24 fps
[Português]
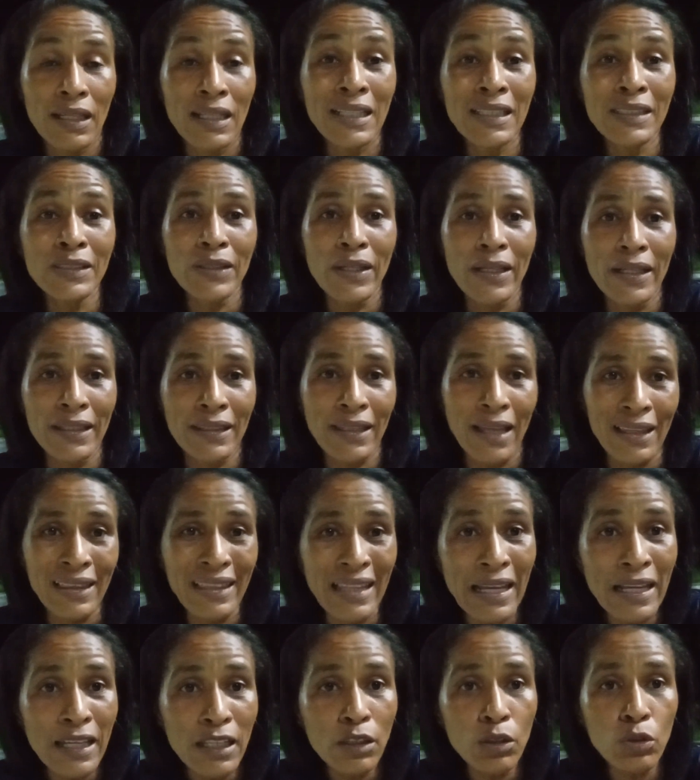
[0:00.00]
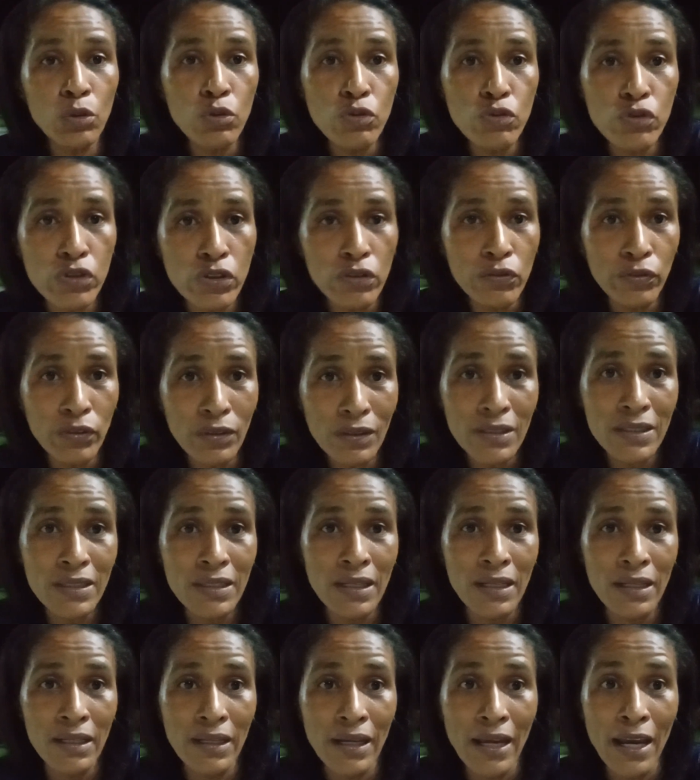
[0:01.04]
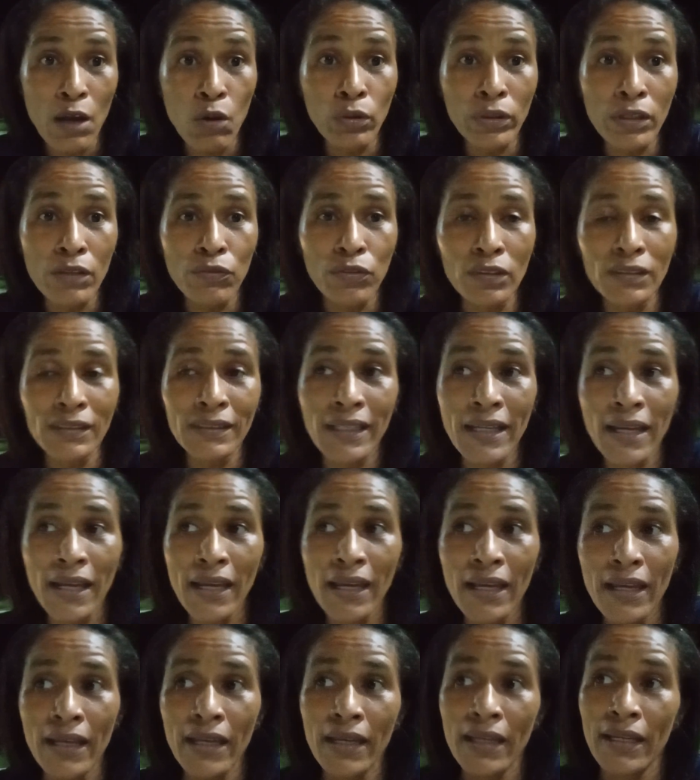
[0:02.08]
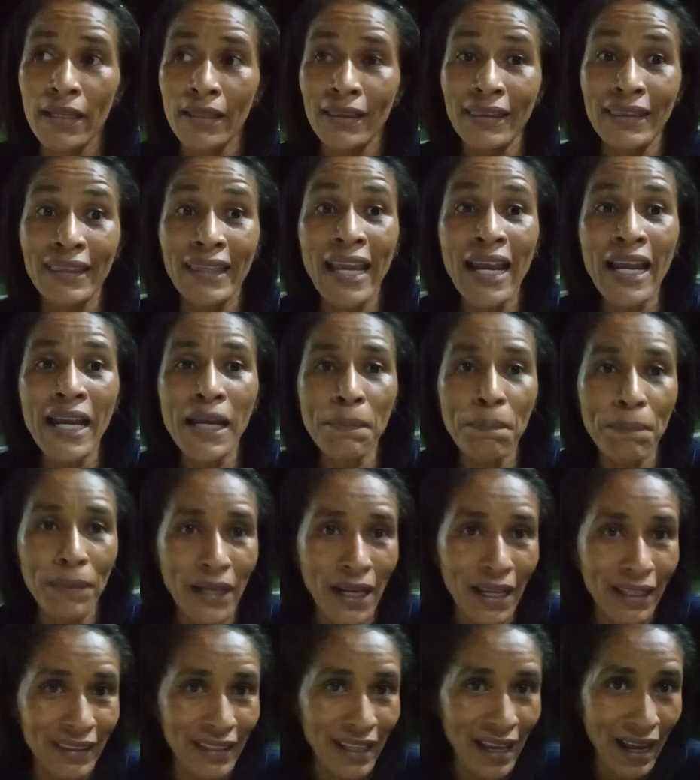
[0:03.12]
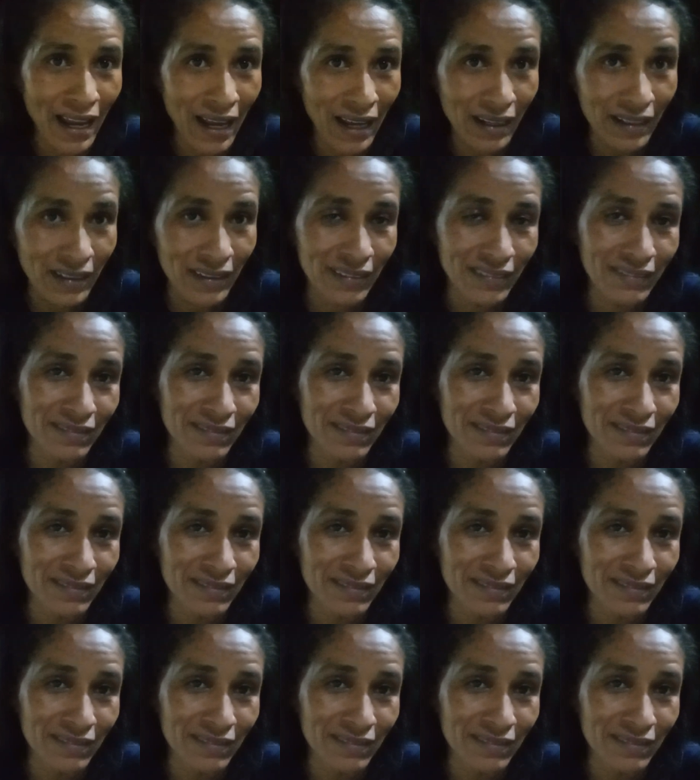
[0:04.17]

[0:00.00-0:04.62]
Isso aí tá dentro de você. É o que você tem para dar.